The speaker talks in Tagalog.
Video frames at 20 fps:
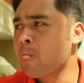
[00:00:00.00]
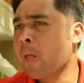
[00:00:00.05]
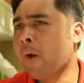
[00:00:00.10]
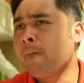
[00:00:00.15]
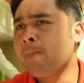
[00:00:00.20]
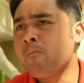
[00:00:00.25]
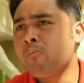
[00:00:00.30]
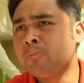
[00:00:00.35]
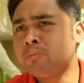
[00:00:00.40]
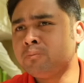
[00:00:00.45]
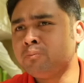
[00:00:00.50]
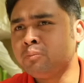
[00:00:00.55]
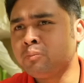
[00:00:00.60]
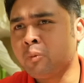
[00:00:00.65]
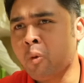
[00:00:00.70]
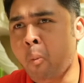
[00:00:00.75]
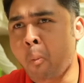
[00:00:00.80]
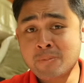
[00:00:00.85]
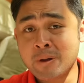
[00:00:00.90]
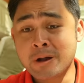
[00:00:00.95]

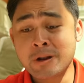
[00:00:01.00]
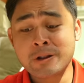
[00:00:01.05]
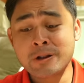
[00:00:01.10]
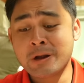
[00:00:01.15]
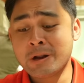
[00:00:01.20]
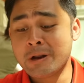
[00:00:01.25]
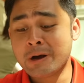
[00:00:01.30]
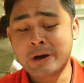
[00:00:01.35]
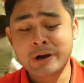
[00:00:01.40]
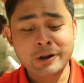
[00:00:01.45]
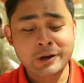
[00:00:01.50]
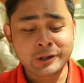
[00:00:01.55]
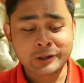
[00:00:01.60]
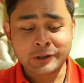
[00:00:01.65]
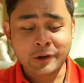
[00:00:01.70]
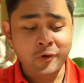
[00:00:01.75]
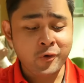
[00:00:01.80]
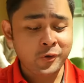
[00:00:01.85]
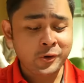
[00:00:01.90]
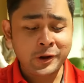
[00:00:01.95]
Mm. Ang lalaki ng
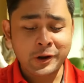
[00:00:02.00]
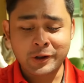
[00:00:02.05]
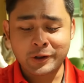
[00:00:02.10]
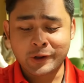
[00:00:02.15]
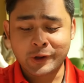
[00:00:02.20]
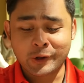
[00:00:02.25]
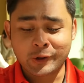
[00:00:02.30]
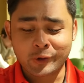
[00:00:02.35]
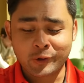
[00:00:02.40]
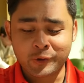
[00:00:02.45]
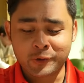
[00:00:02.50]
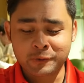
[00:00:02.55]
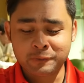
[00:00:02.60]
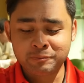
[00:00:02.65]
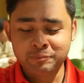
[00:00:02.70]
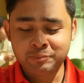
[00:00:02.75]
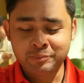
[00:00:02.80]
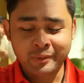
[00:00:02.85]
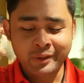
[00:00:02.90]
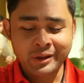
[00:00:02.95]
tahong nila dito.
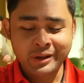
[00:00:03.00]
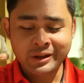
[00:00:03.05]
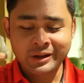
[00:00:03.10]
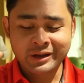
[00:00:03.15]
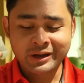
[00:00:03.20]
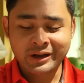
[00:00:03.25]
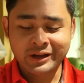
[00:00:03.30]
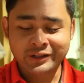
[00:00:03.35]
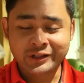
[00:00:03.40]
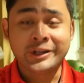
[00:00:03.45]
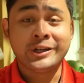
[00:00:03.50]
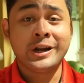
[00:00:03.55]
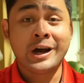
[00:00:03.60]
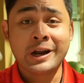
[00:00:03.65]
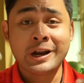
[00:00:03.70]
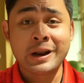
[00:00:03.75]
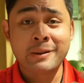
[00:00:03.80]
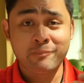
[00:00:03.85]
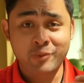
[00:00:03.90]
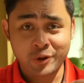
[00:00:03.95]
As in, ang
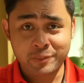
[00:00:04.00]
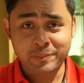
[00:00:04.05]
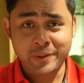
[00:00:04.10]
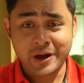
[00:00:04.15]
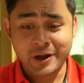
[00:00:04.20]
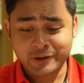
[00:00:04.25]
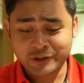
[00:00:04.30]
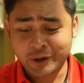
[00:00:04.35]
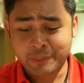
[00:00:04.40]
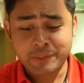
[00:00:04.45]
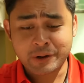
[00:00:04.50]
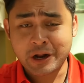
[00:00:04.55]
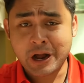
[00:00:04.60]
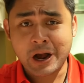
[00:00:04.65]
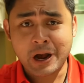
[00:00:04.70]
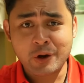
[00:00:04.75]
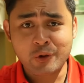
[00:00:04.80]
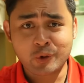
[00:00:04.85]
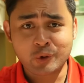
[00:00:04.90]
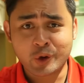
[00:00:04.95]
lambot pa sa
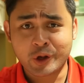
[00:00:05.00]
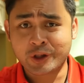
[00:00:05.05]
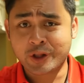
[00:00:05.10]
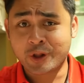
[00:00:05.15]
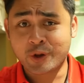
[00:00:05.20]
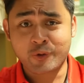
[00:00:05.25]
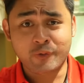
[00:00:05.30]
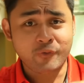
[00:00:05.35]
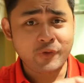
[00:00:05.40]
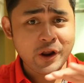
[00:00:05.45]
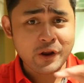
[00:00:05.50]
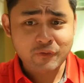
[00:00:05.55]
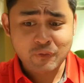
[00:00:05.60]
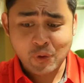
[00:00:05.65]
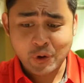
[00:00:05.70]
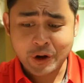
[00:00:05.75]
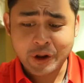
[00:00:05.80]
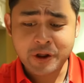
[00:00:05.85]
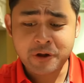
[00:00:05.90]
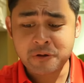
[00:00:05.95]
pagkakaluto. And then yung
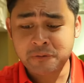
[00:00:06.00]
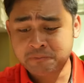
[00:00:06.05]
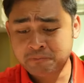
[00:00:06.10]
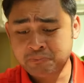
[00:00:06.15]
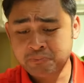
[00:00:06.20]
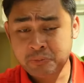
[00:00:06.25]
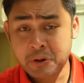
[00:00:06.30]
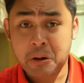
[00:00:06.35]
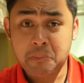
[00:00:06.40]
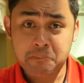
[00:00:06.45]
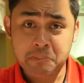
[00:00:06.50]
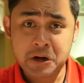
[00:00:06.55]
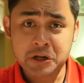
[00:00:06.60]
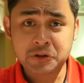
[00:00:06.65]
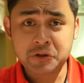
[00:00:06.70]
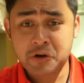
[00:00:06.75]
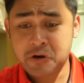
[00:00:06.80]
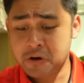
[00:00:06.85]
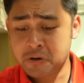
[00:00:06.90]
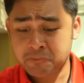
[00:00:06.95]
flavoring,
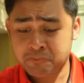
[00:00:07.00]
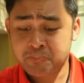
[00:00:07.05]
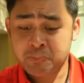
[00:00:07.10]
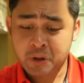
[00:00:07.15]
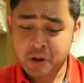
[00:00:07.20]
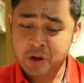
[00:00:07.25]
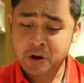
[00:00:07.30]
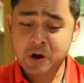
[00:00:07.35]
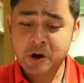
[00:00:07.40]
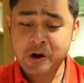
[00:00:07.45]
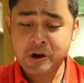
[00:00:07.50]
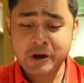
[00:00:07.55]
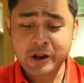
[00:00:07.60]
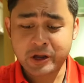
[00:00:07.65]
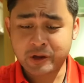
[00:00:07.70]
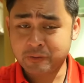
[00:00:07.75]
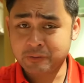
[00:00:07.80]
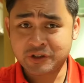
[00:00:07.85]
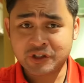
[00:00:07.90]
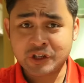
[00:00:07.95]
butter, garlic,
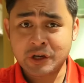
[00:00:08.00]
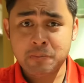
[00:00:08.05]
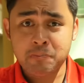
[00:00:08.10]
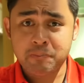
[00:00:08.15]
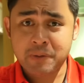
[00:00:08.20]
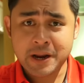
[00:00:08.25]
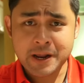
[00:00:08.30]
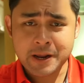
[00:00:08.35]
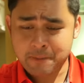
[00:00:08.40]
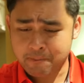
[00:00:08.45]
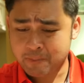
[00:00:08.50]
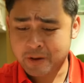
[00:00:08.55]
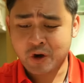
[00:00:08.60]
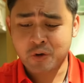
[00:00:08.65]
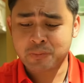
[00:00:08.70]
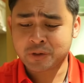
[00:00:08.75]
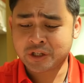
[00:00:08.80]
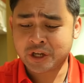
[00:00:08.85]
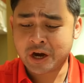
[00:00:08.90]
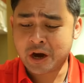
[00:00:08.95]
simple pero
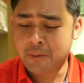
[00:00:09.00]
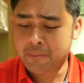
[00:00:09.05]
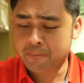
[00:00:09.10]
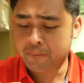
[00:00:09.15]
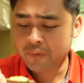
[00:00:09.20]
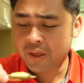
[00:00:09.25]
masarap.